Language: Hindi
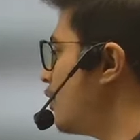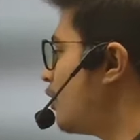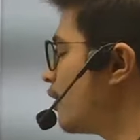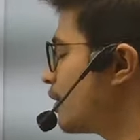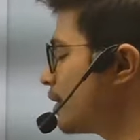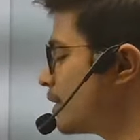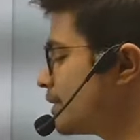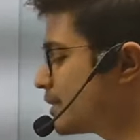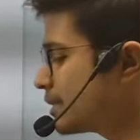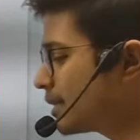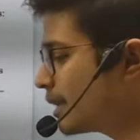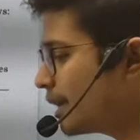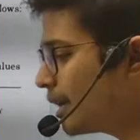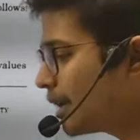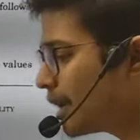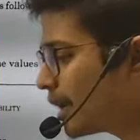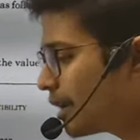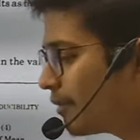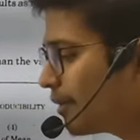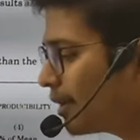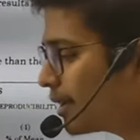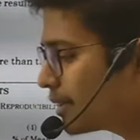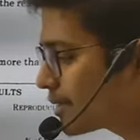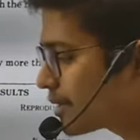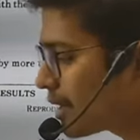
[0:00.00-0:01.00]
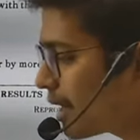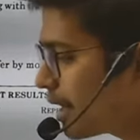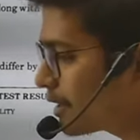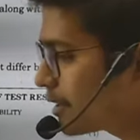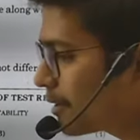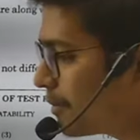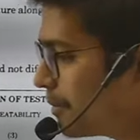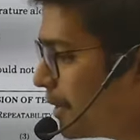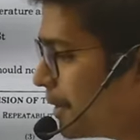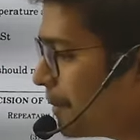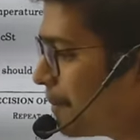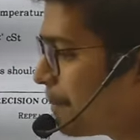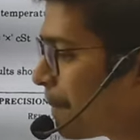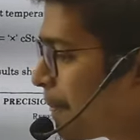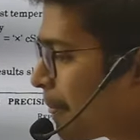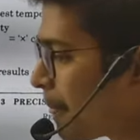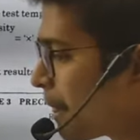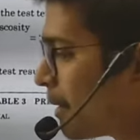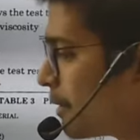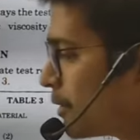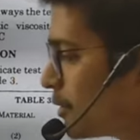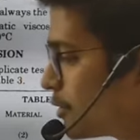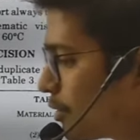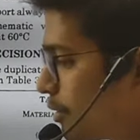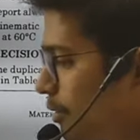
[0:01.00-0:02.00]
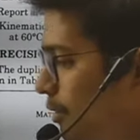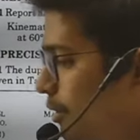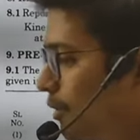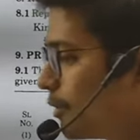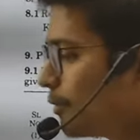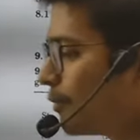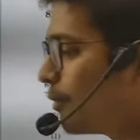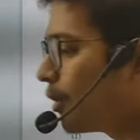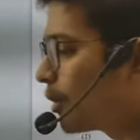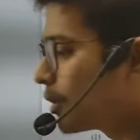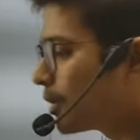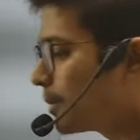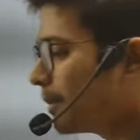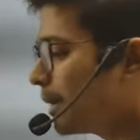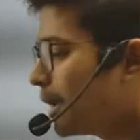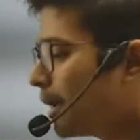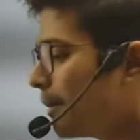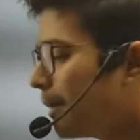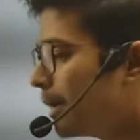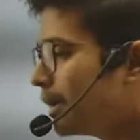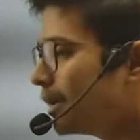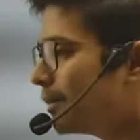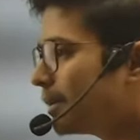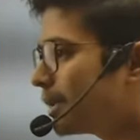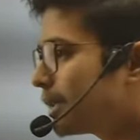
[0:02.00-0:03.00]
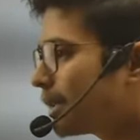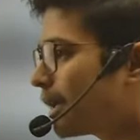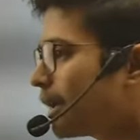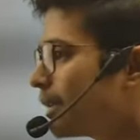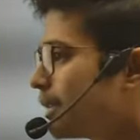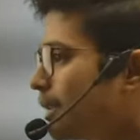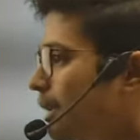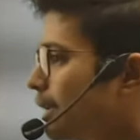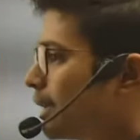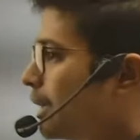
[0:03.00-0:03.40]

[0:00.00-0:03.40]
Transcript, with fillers: और इसके अलावा साथ में जो फॉर्मूला मैंने बताया था